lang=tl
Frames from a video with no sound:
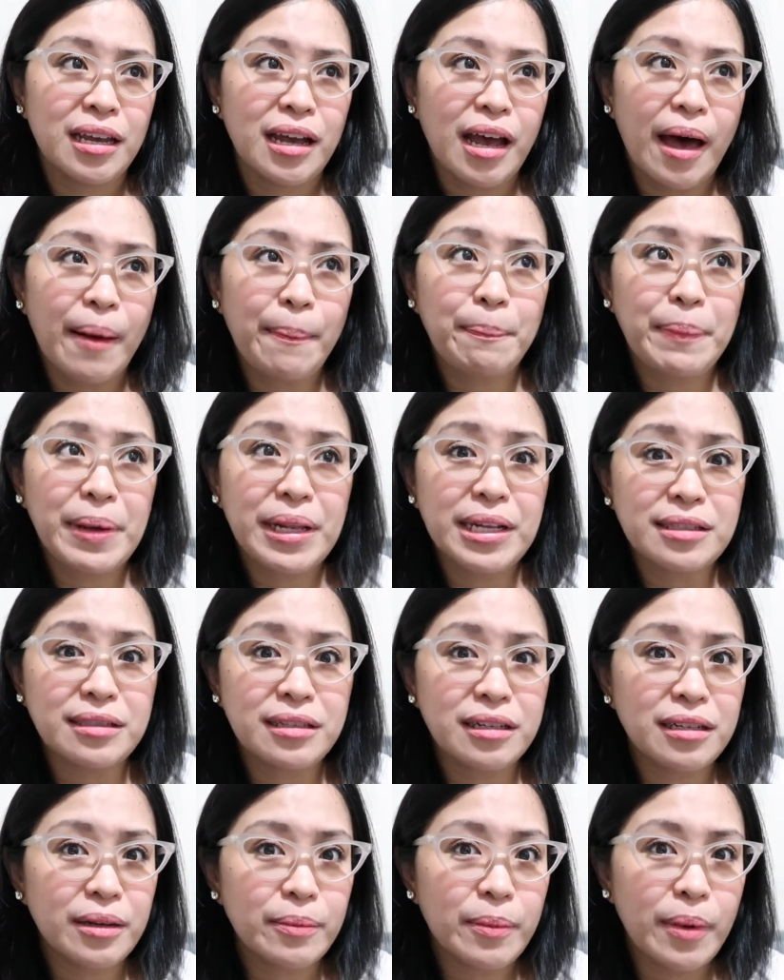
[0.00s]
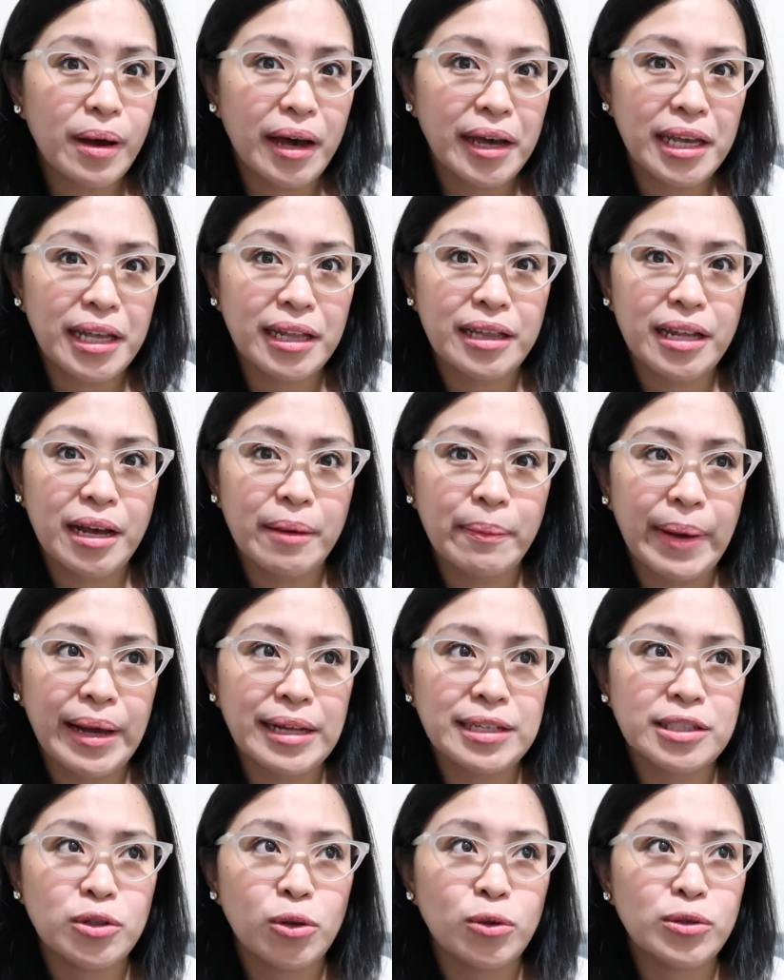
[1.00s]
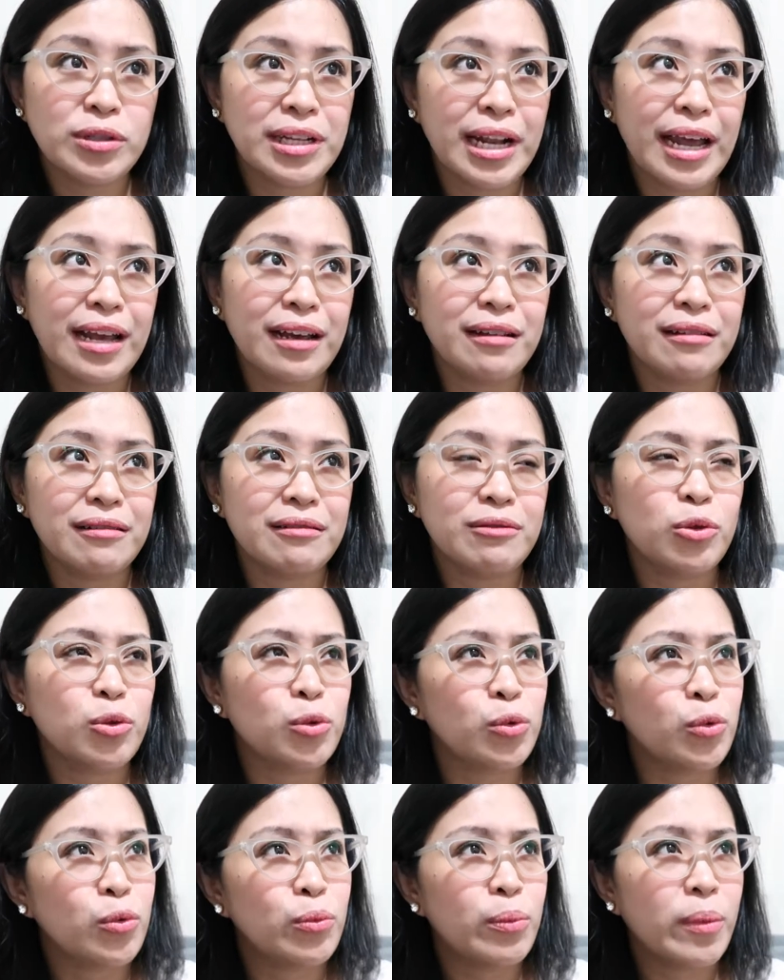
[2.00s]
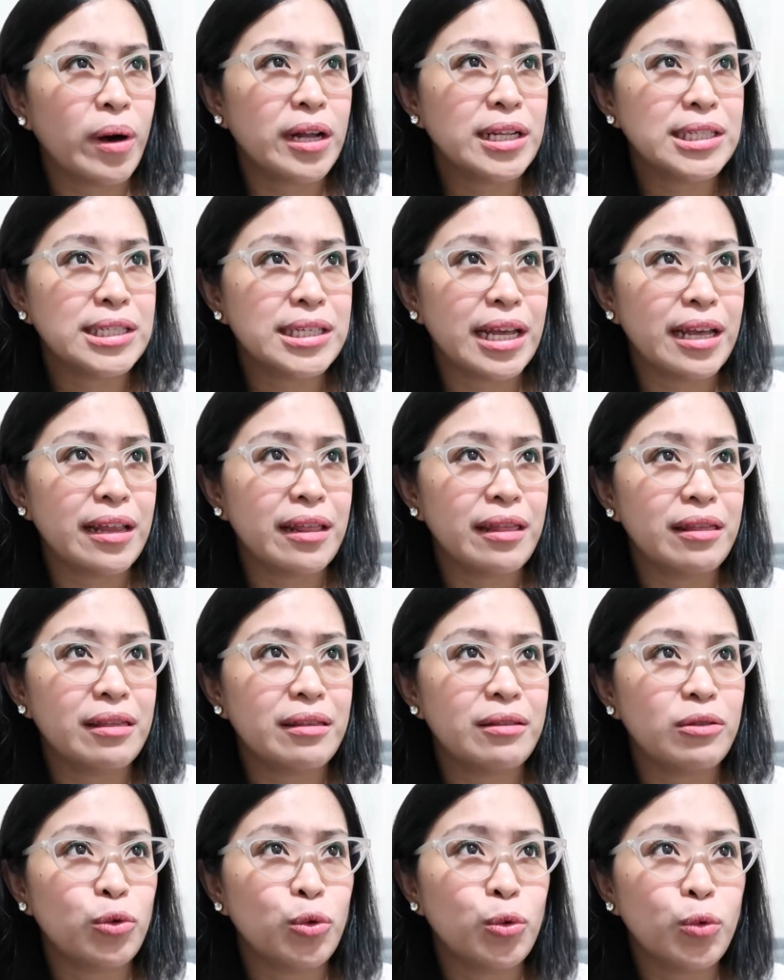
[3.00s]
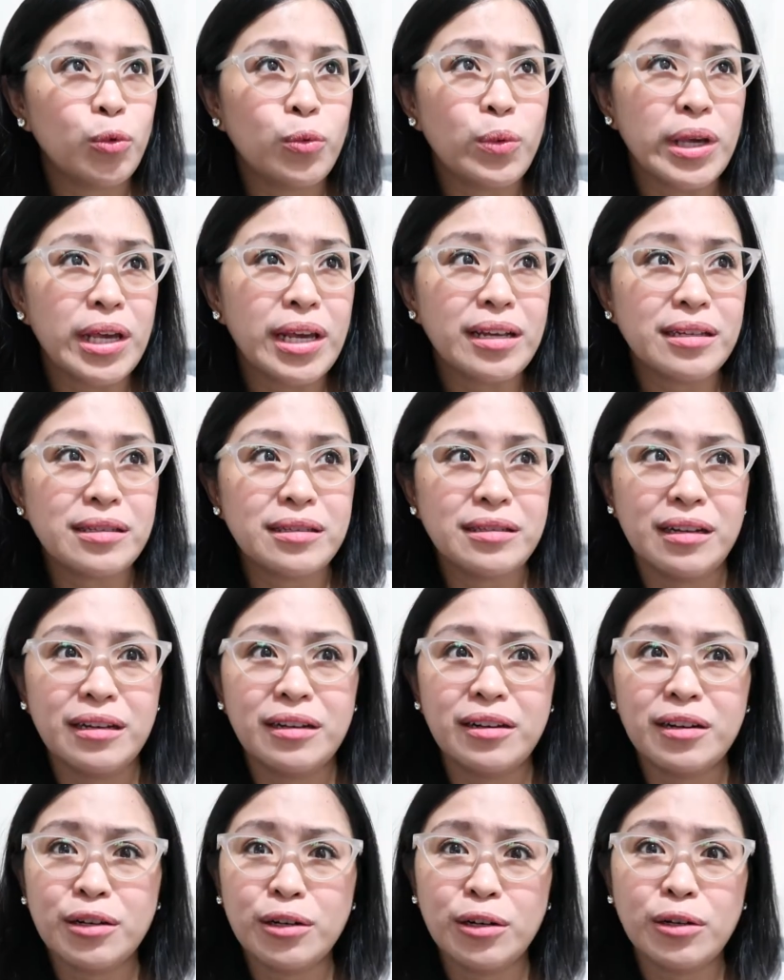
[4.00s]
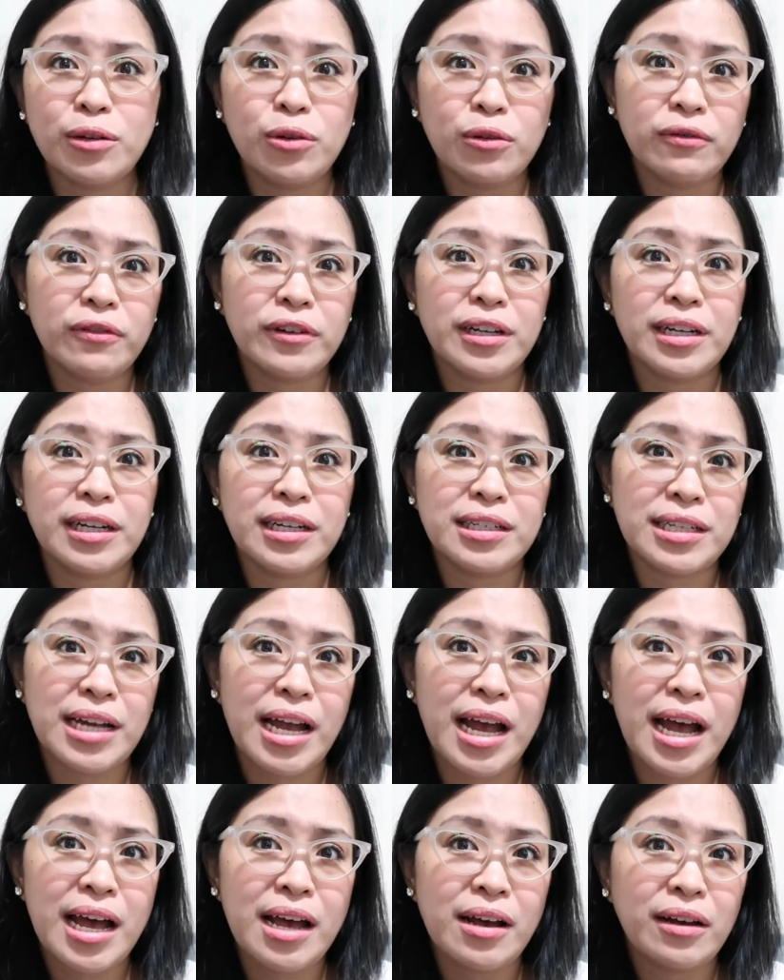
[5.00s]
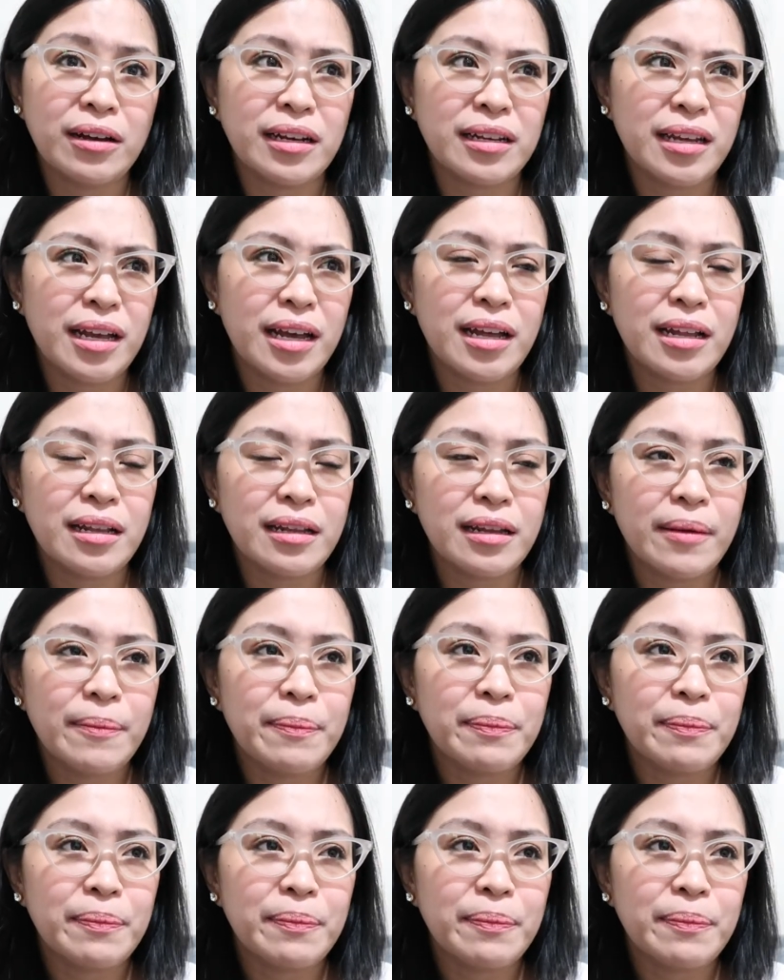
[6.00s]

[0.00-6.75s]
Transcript: ang bilis din niya makahit ng milestones like 2 months and 2 weeks, nag-roll over na siya, ganyan.